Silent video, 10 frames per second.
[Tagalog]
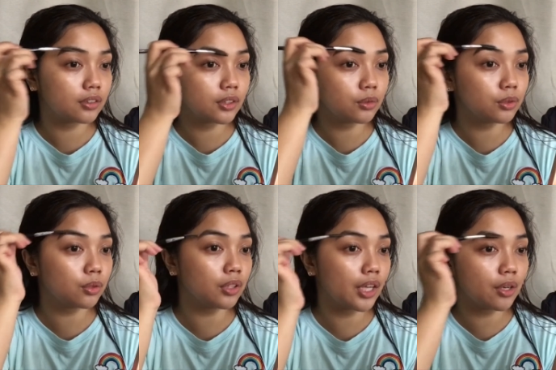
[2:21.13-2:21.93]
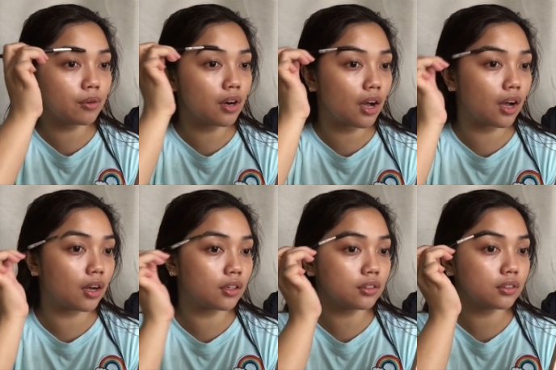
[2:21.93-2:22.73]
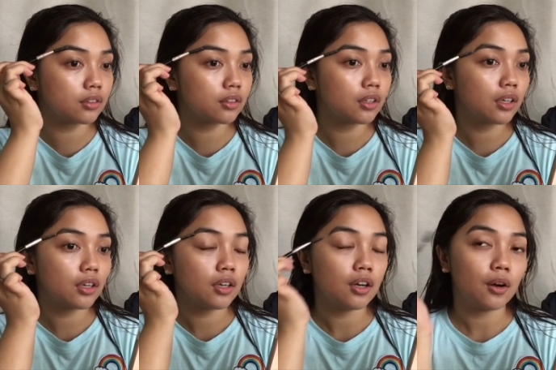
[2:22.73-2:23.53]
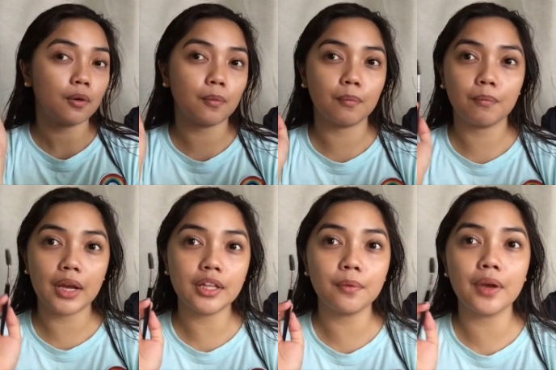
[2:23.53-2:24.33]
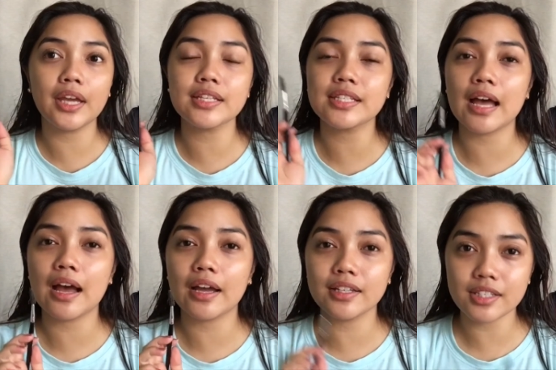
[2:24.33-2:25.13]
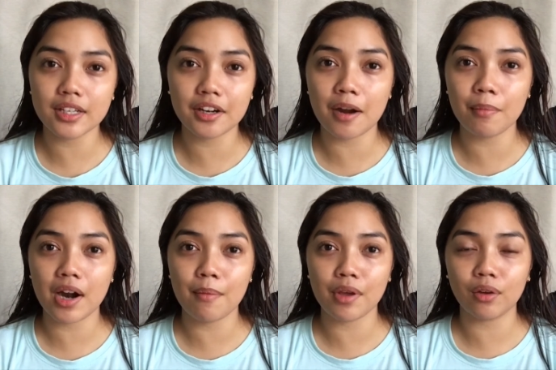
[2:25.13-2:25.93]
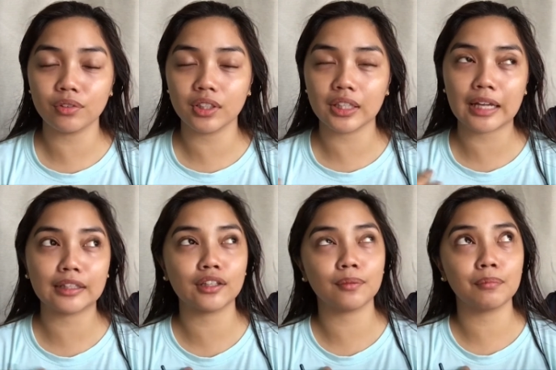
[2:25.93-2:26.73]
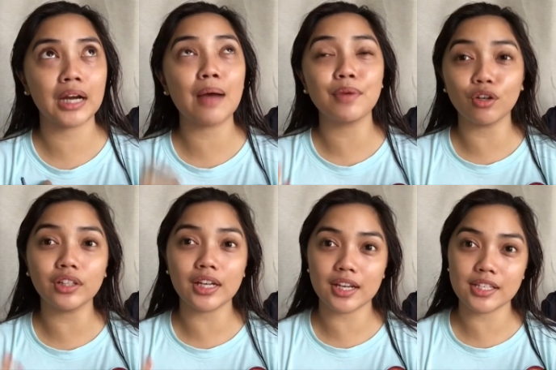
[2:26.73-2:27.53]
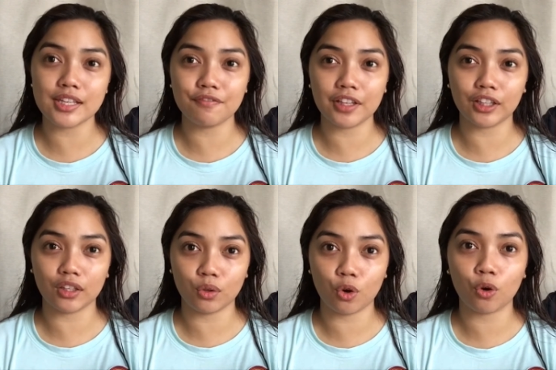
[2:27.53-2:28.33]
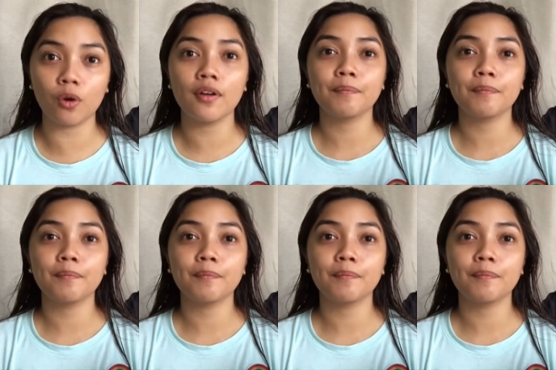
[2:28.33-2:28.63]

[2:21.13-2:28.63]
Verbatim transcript: Sinusuklay ko lang. By the way, sa Instagram marami akong natata marami akong nare-receive na tanong